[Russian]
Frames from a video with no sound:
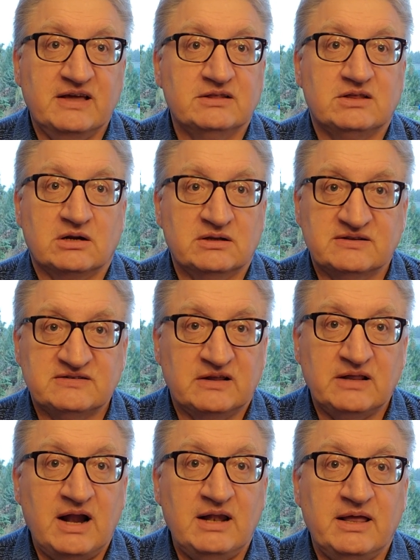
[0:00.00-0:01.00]

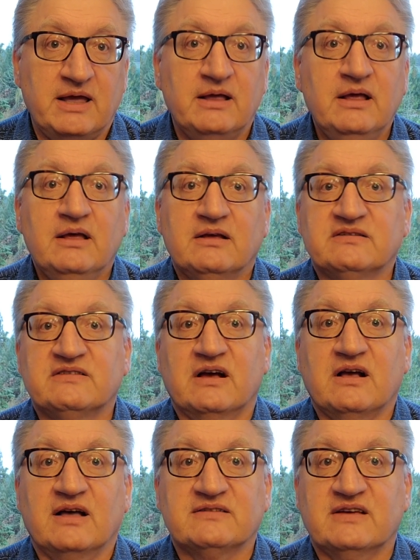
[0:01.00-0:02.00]
интернациональные заказы